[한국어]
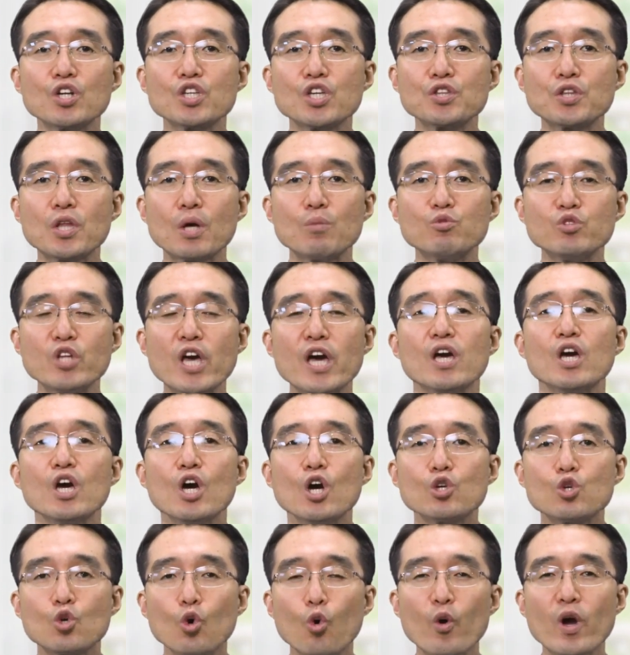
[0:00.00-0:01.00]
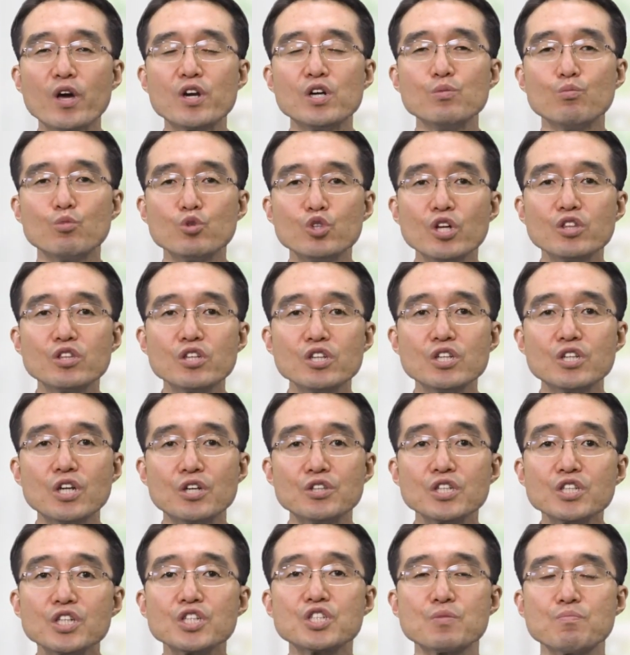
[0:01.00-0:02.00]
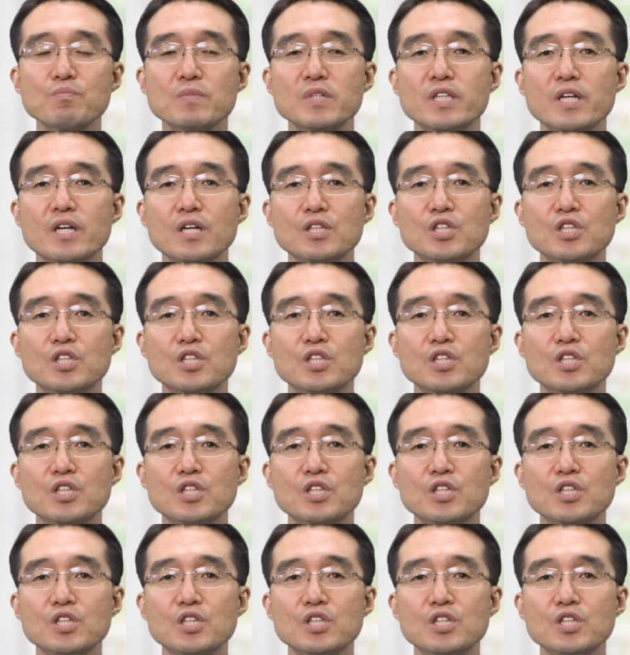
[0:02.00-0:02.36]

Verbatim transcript: 얻기 때문에 교회를 무너뜨리려는 것입니다.